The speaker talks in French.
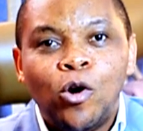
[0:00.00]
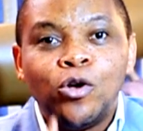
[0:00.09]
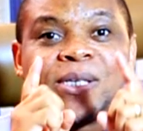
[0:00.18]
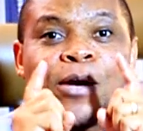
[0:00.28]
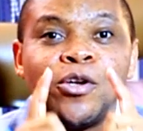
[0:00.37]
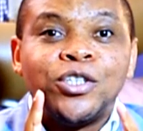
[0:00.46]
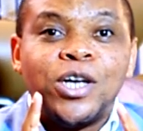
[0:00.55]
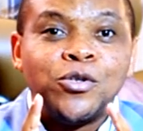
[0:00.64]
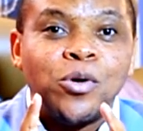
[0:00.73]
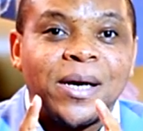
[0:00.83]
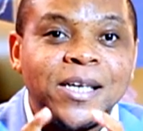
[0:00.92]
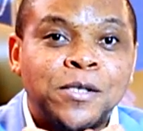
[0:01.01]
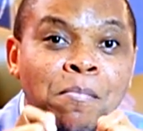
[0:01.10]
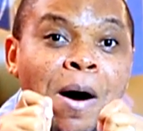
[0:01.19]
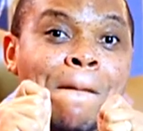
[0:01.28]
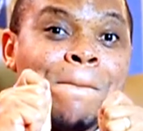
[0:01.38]
le Seigneur Jésus-Christ
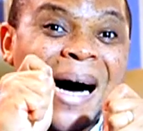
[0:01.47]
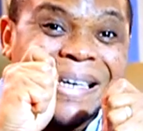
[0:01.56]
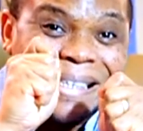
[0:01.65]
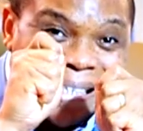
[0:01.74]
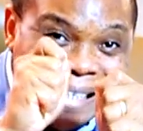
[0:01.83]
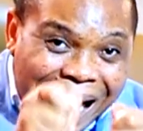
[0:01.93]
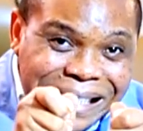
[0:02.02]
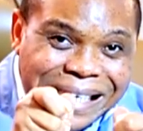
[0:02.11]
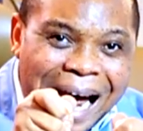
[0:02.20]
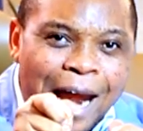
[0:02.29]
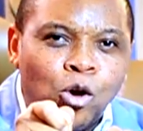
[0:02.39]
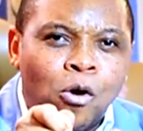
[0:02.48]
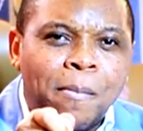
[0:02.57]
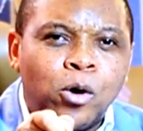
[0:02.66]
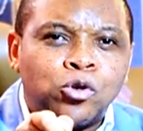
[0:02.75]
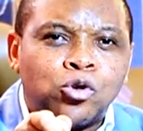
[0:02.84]
me mandate à
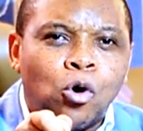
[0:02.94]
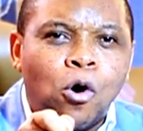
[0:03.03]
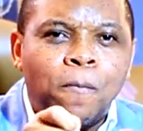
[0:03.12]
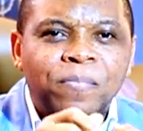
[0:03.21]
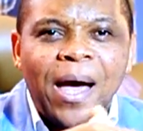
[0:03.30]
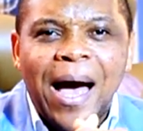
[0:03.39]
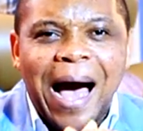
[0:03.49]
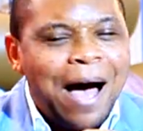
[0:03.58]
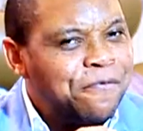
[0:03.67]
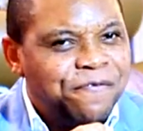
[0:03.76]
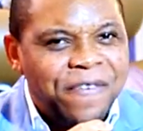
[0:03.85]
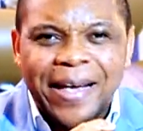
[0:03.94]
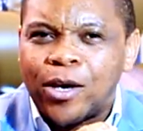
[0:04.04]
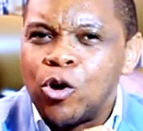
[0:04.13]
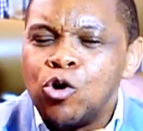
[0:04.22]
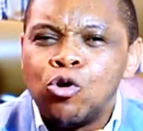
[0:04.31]
Lomé au Togo
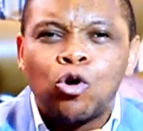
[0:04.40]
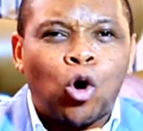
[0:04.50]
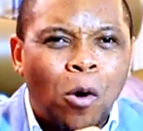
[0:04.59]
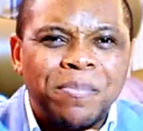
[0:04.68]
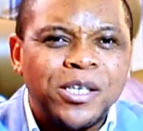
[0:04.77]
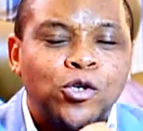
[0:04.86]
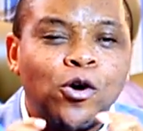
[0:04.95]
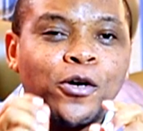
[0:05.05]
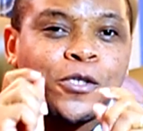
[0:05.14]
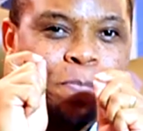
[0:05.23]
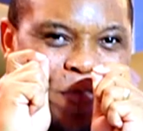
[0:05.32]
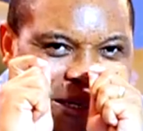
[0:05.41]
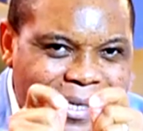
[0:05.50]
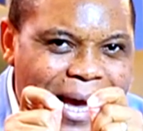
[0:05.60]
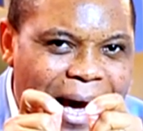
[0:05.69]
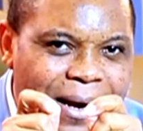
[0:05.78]
avec une commission
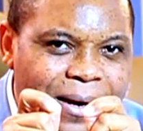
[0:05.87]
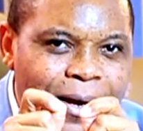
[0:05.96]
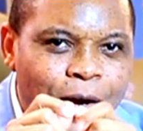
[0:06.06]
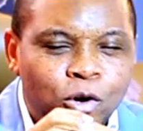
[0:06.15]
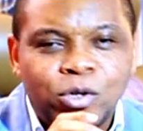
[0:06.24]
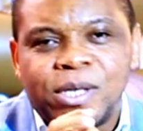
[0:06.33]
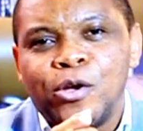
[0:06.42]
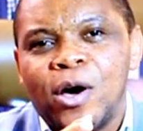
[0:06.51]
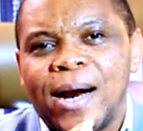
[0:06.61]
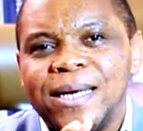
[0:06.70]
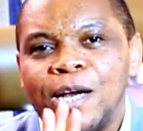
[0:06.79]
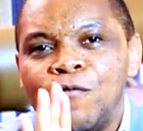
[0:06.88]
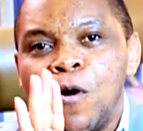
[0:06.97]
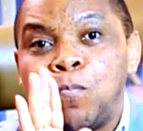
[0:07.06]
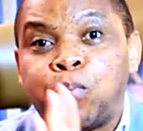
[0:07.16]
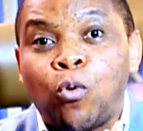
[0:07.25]
spéciale. Le Seigneur a dit, il
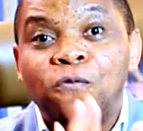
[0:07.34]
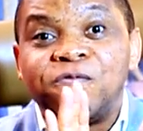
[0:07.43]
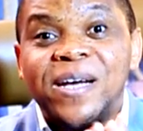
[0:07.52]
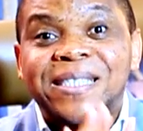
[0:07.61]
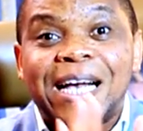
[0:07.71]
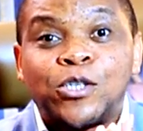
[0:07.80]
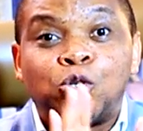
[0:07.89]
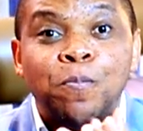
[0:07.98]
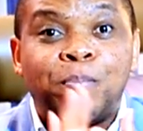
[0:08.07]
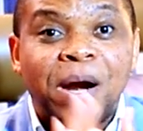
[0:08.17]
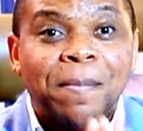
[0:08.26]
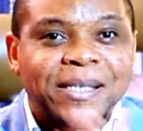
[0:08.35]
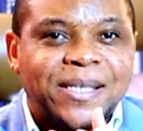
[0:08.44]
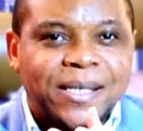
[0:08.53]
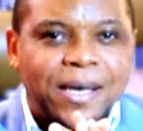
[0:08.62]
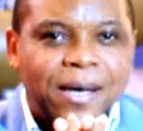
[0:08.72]
veut prouver sa
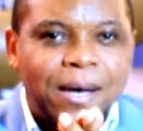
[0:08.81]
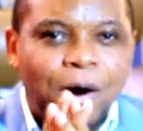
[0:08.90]
suprématie